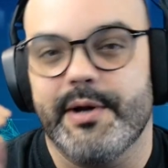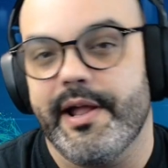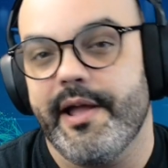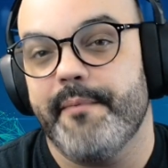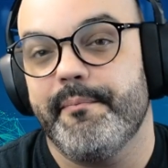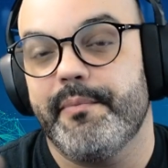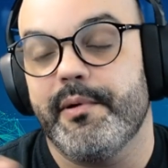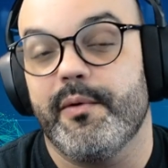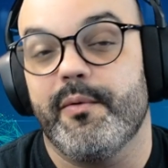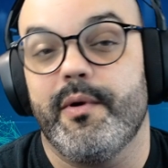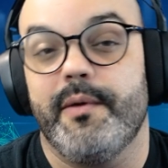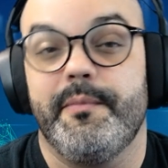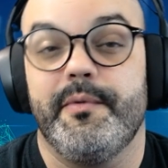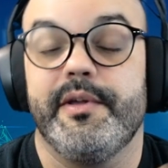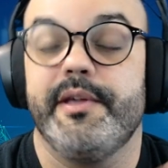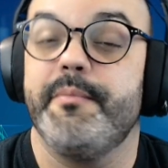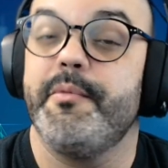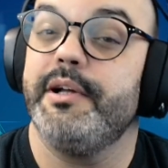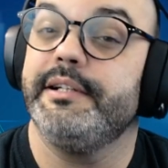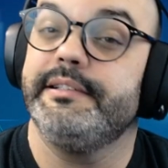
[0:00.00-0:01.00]
ejemplo, como
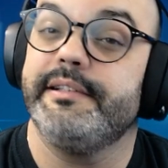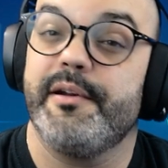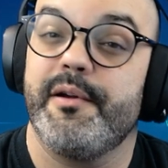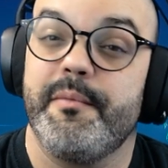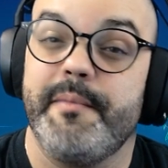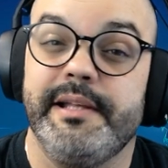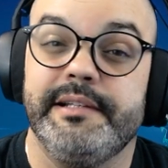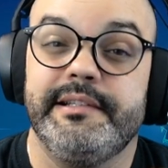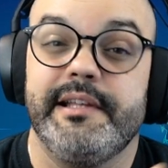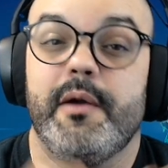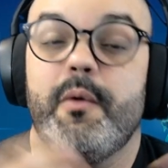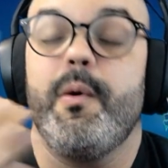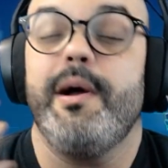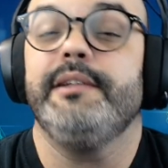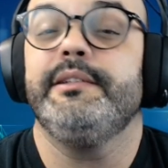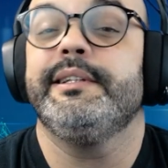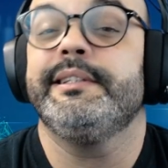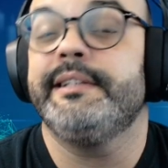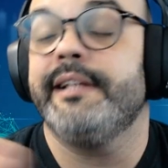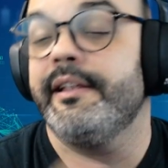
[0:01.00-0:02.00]
dijimos anteriormente,
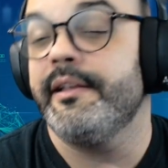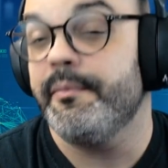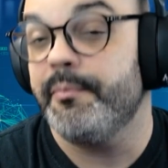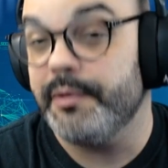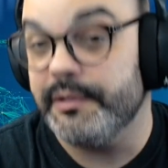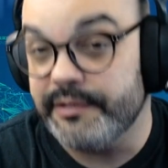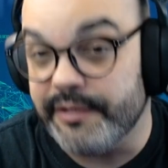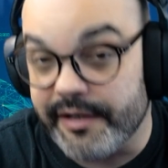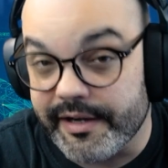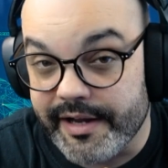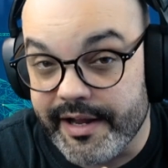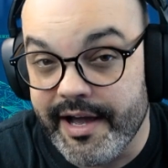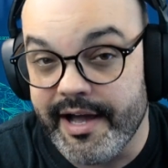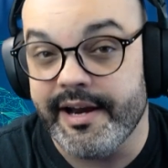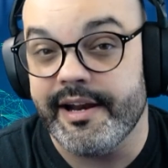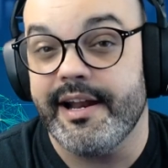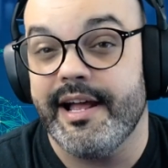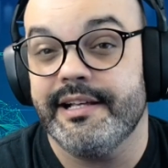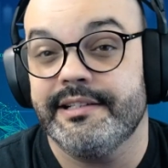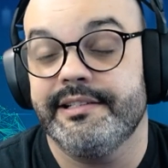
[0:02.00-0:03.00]
cuánto estás dispuesto a
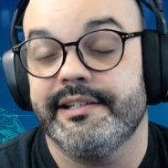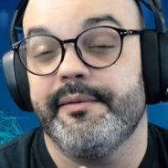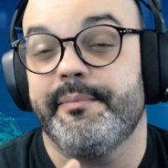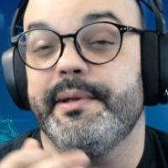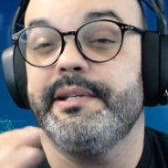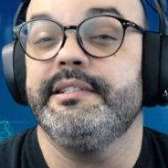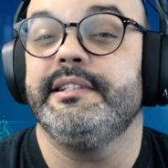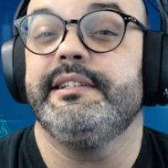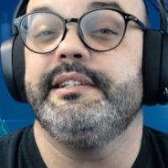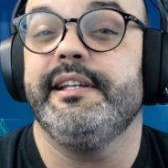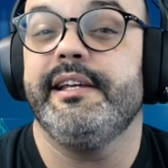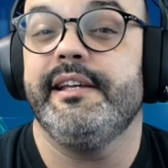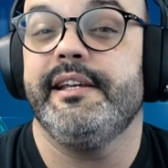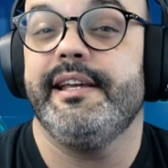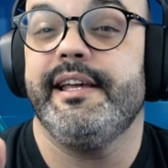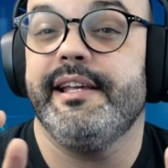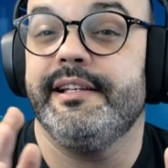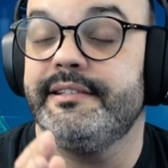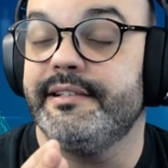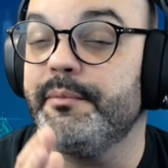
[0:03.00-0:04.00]
arriesgar, así que piénsate
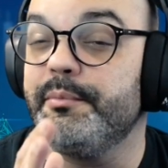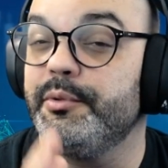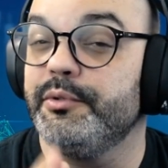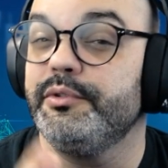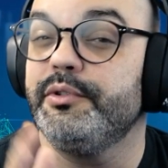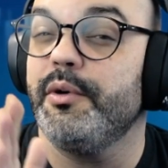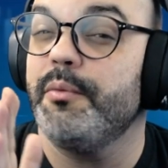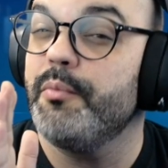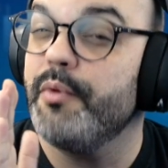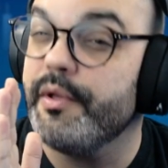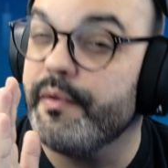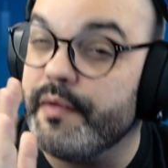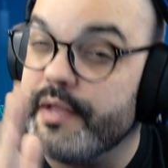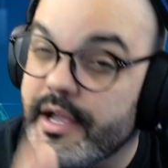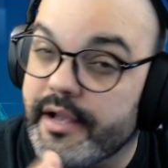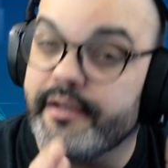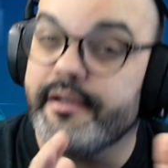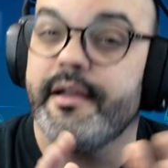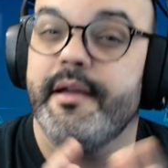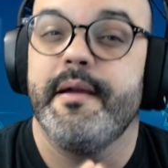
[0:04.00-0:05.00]
este punto muy
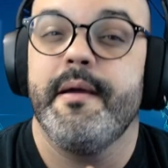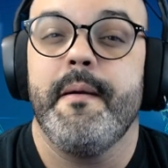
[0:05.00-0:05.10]
bien